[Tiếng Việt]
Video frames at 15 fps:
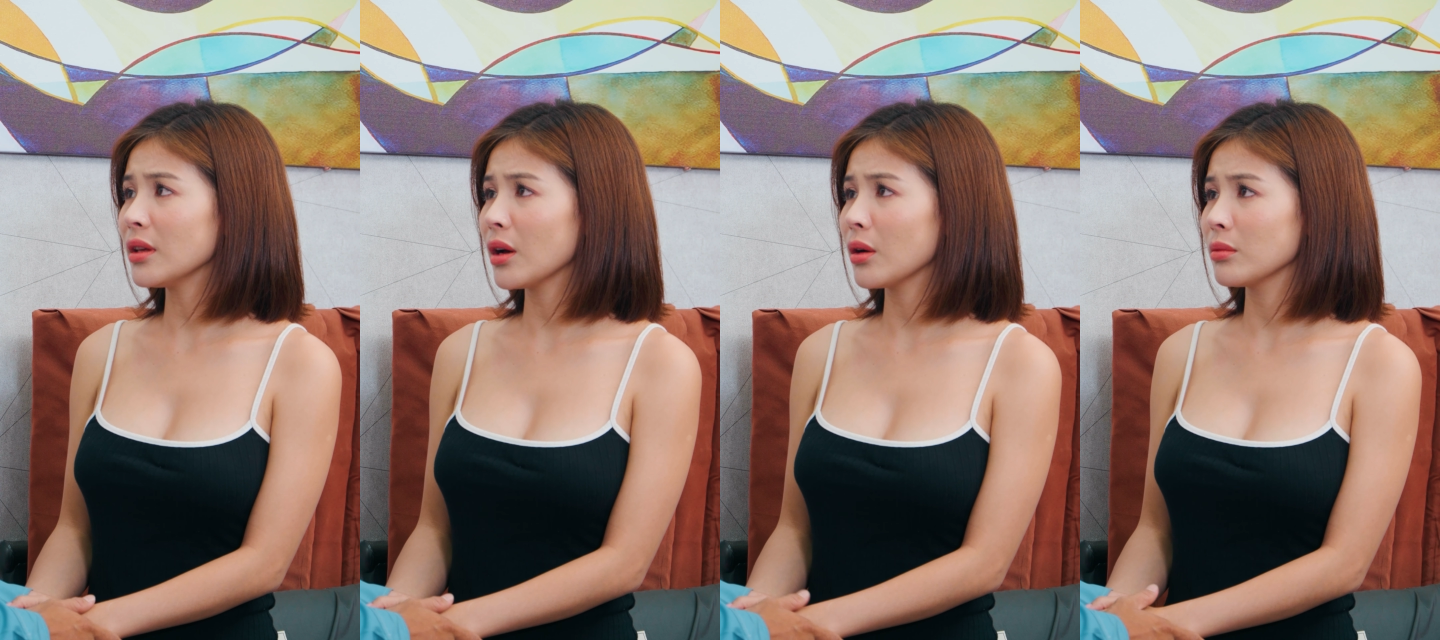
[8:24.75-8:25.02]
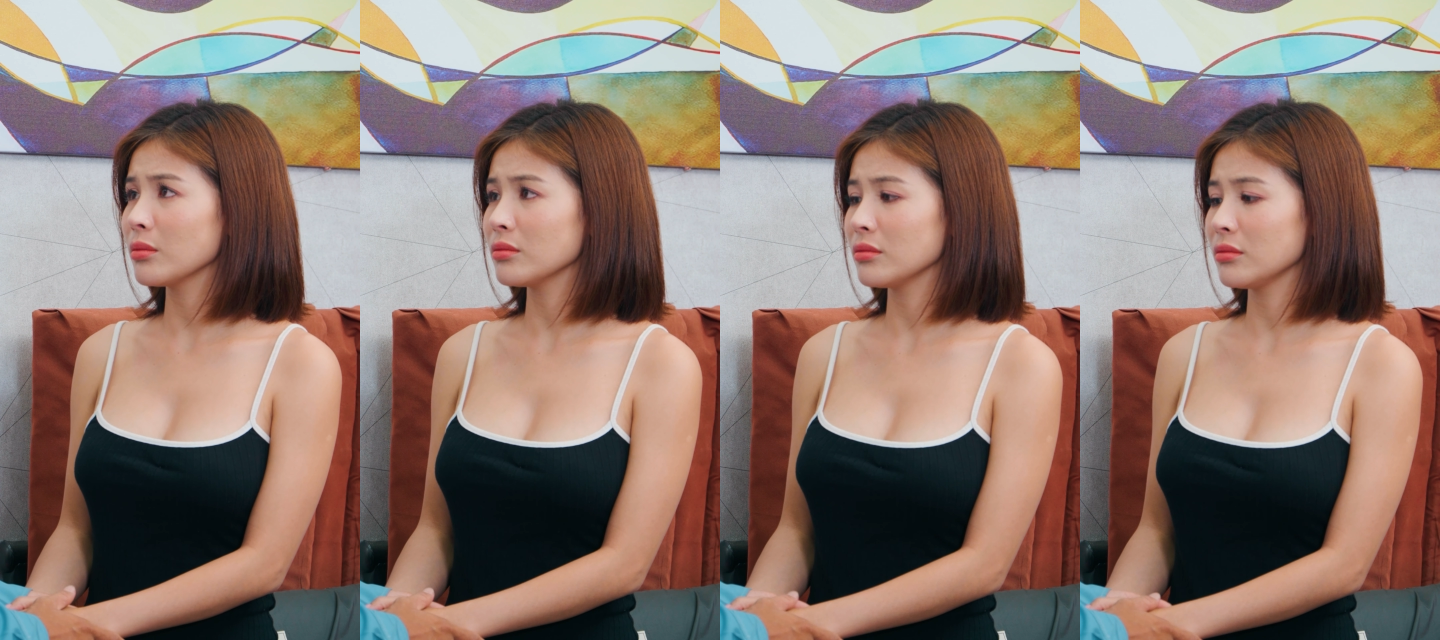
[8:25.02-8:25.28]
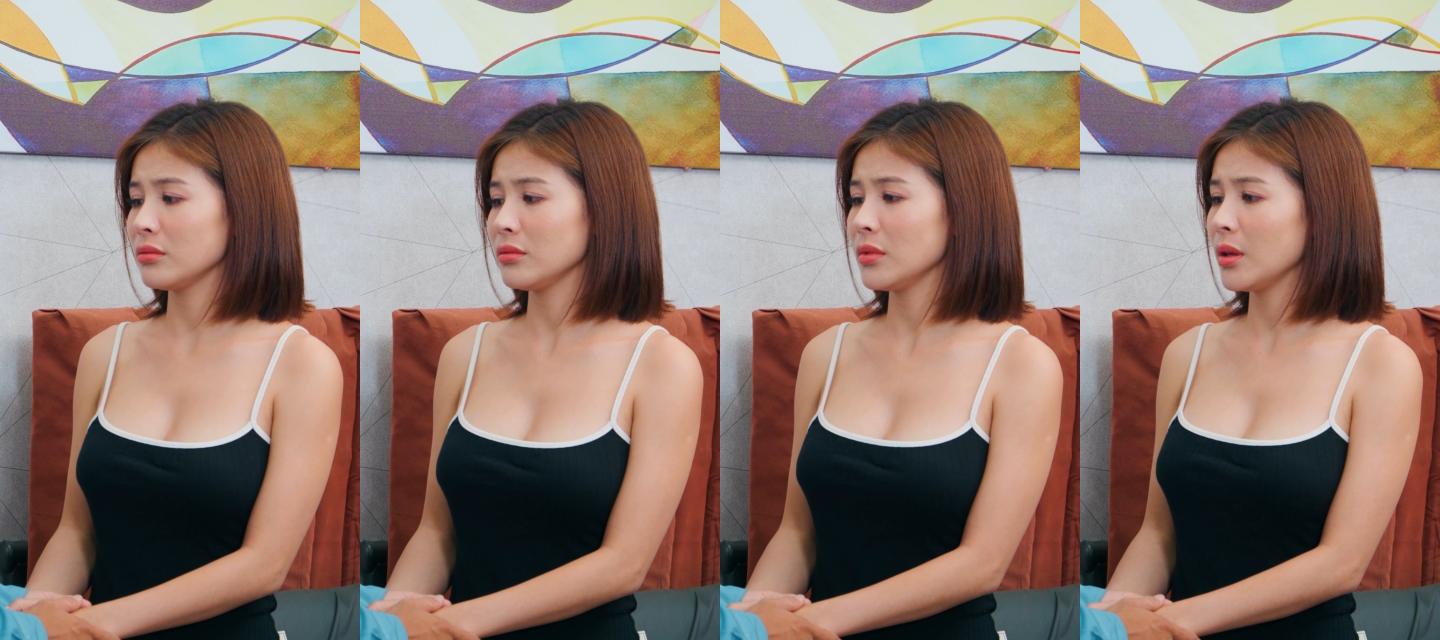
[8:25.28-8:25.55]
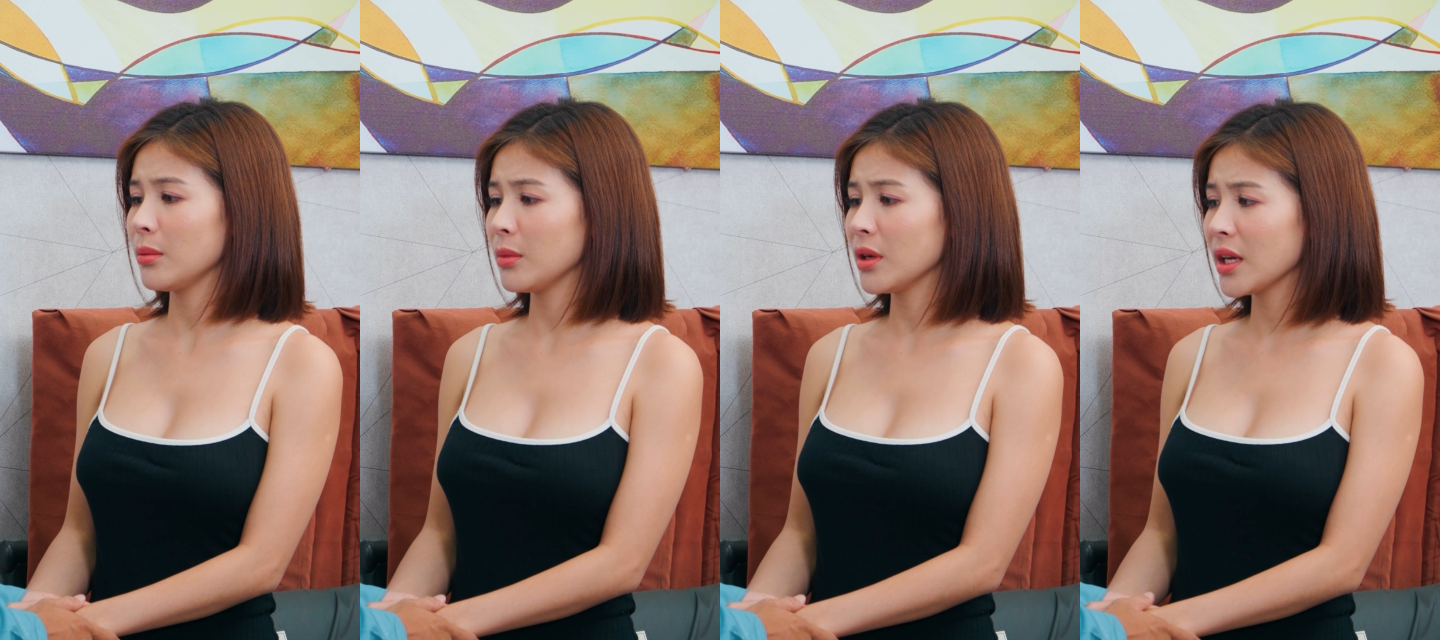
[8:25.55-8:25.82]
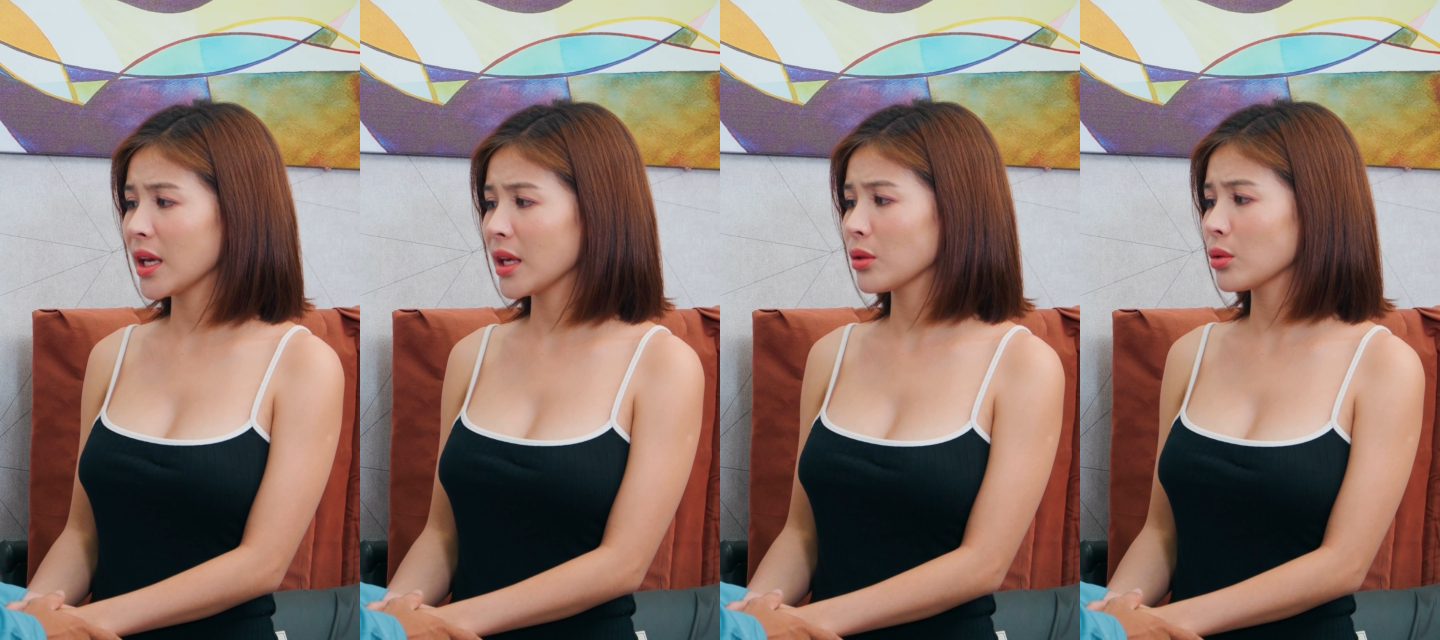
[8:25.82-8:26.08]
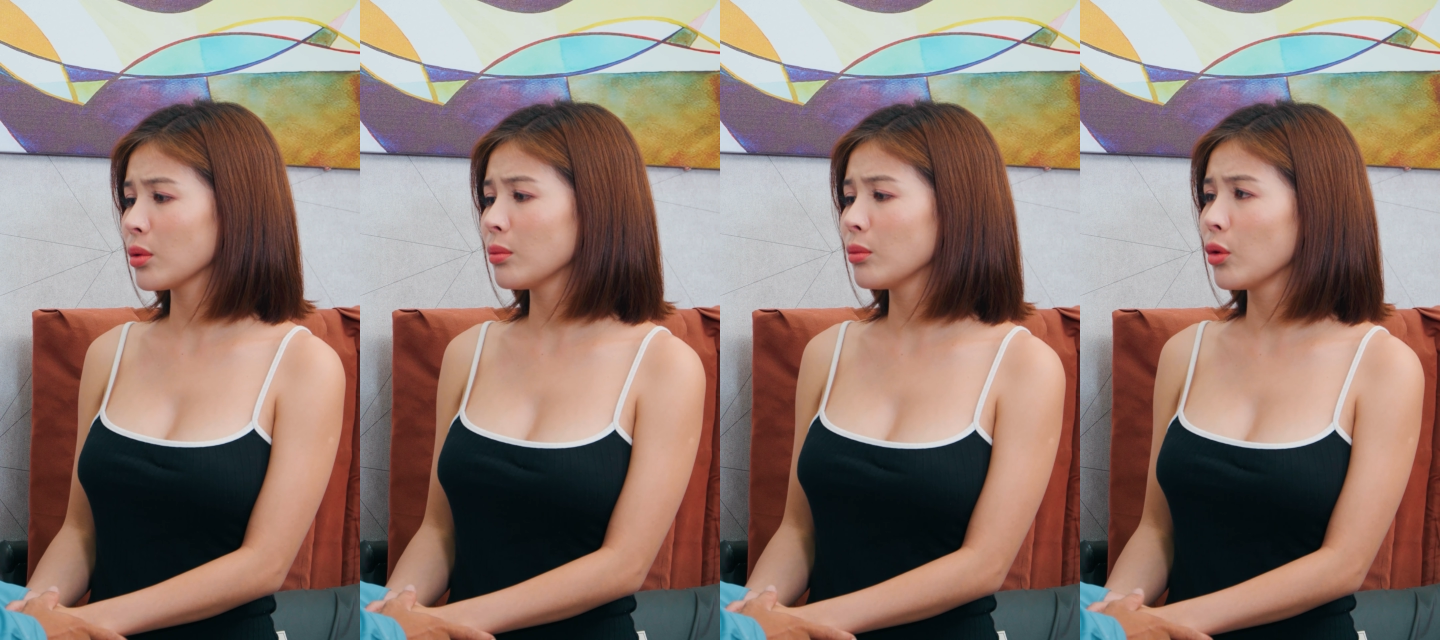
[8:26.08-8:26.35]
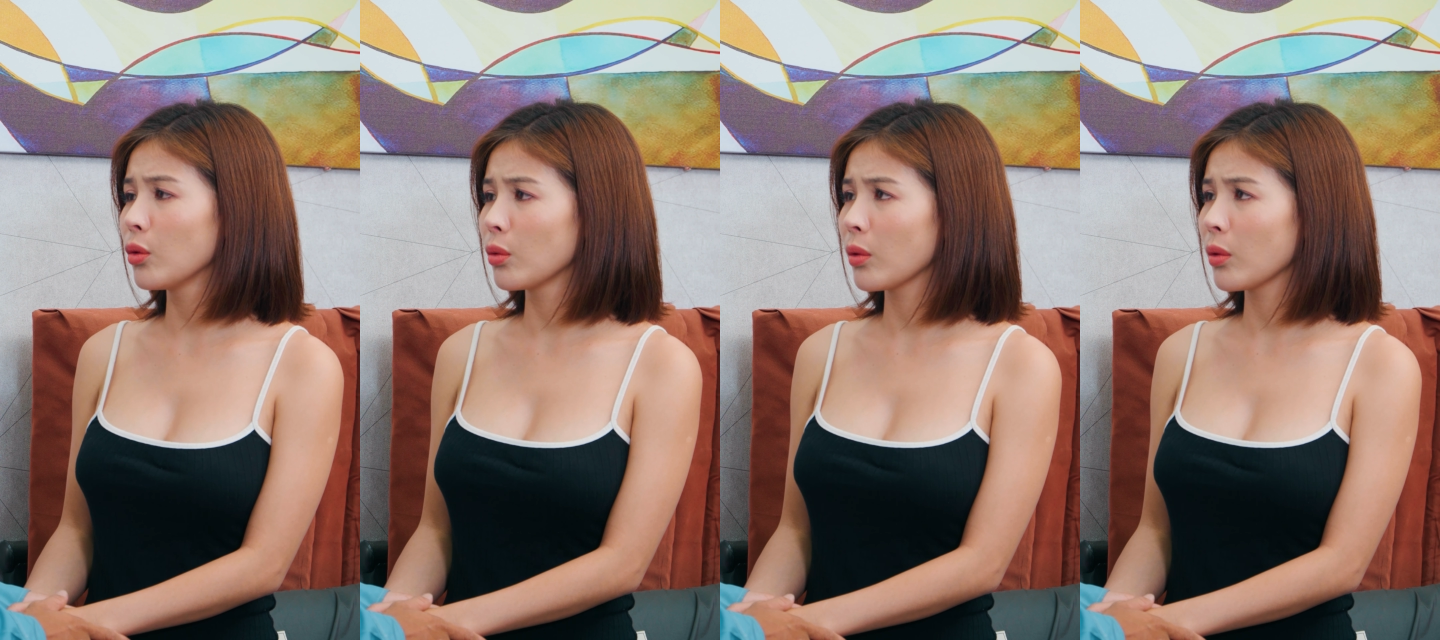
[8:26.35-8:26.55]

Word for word: chồng nên mới ghen tuông mù